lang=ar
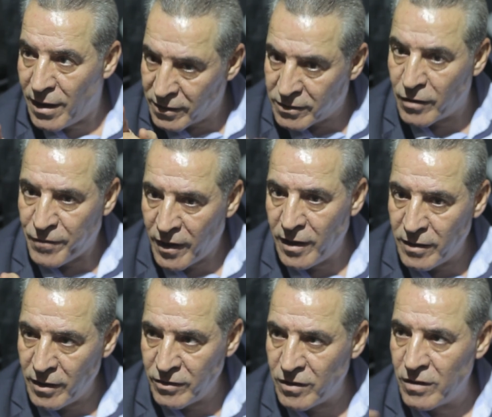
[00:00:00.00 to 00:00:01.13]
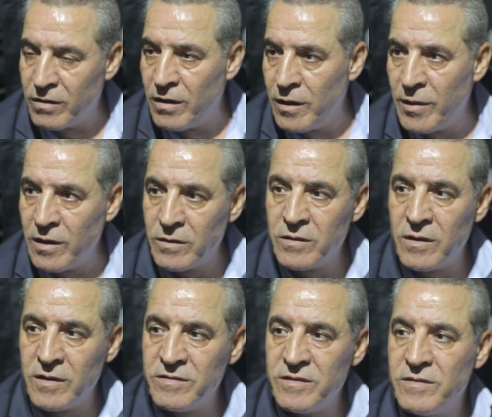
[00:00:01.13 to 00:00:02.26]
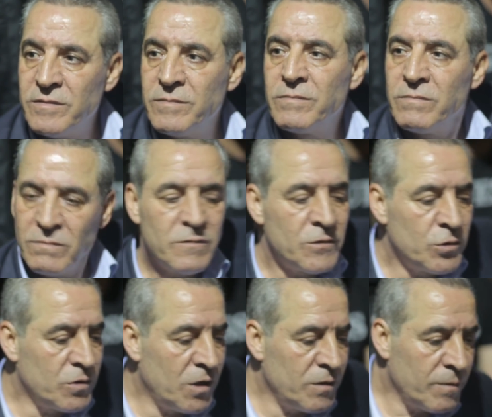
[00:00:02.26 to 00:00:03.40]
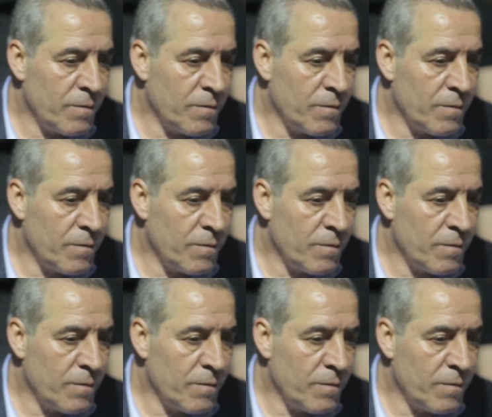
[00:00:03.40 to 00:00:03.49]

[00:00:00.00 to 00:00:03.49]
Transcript: أن ترفع هذا الحصار الظالم على قطاع غزة